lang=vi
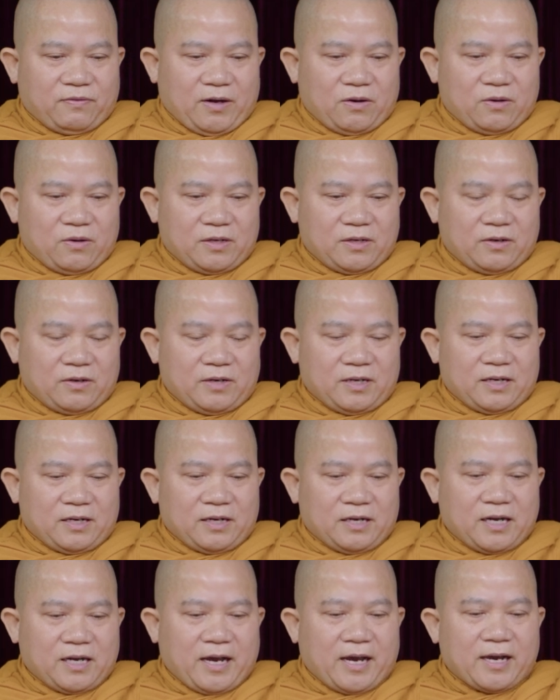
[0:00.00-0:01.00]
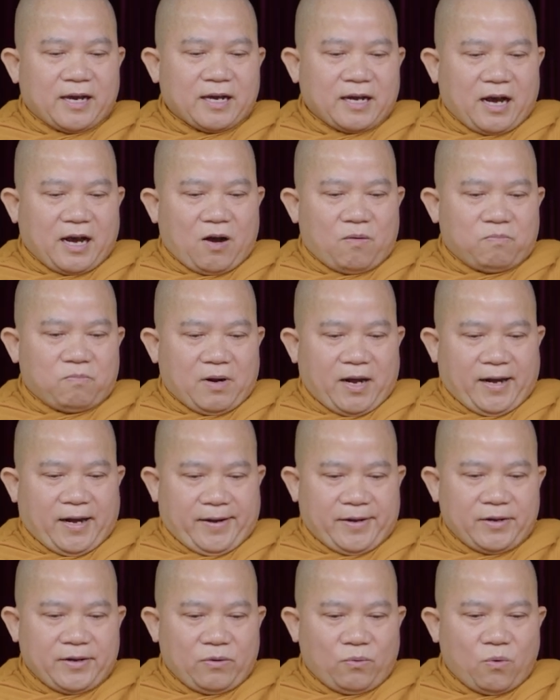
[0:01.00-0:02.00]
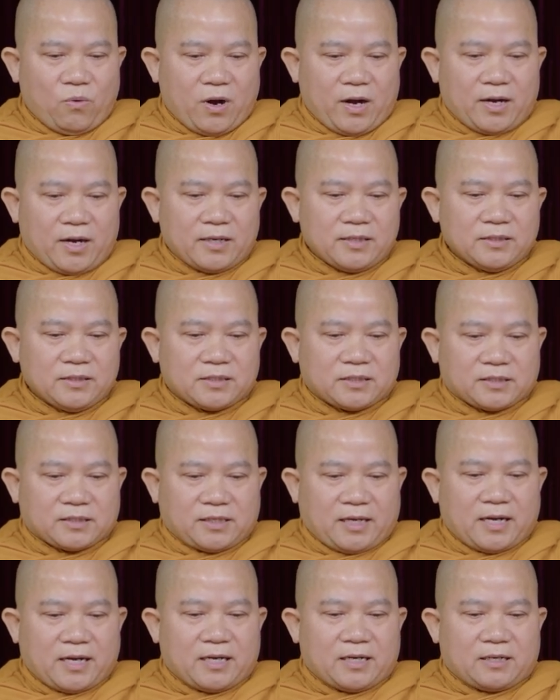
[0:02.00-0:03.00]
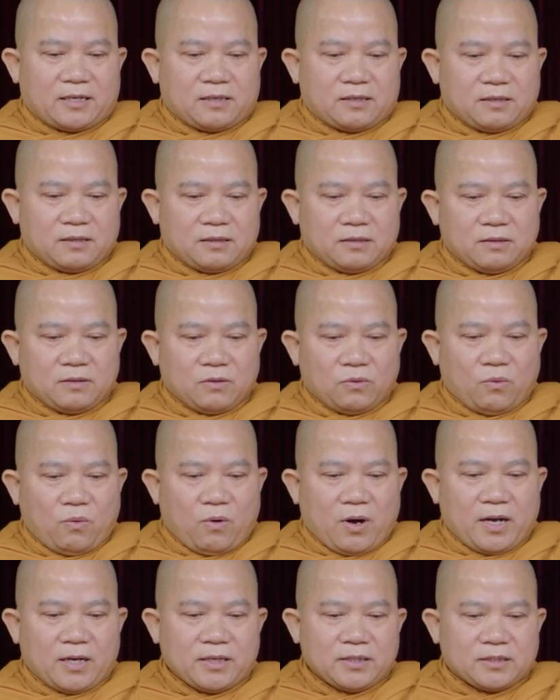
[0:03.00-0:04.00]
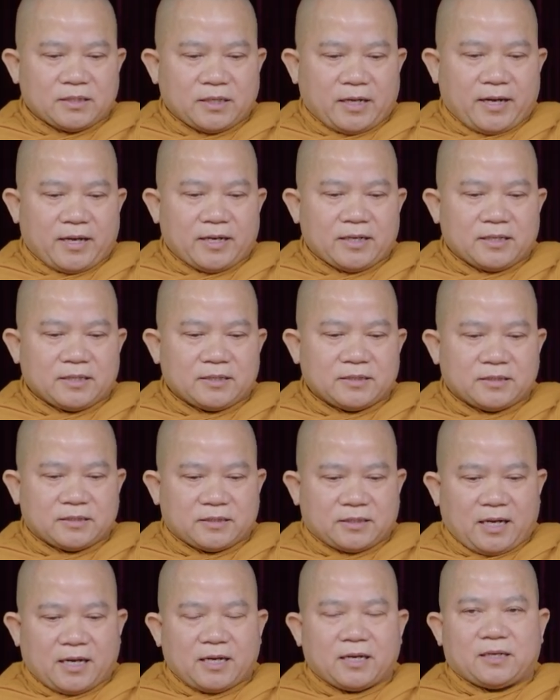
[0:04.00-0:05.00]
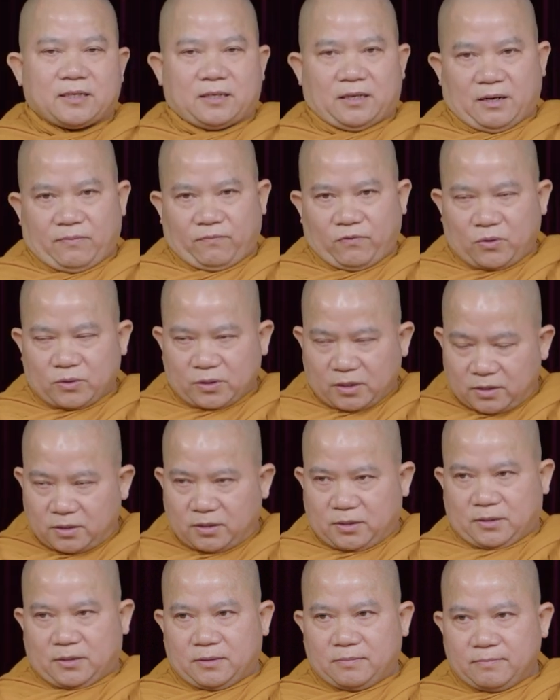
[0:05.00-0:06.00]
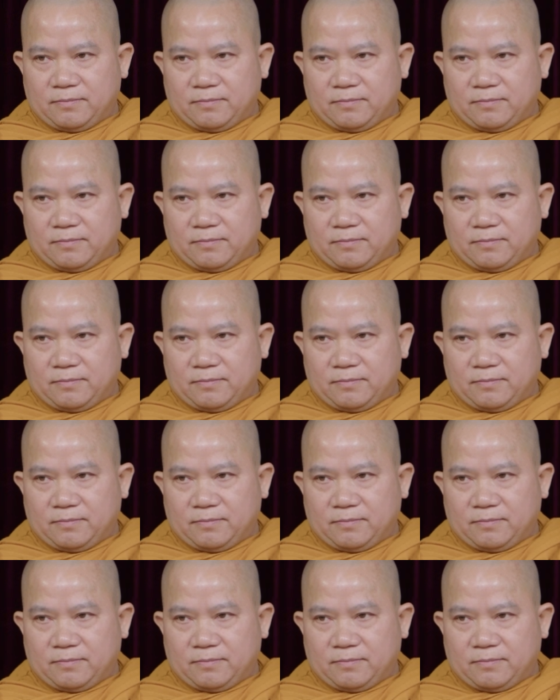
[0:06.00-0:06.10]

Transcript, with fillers: phật nói là các ông hãy quán sắc quán sát sắc là vô thường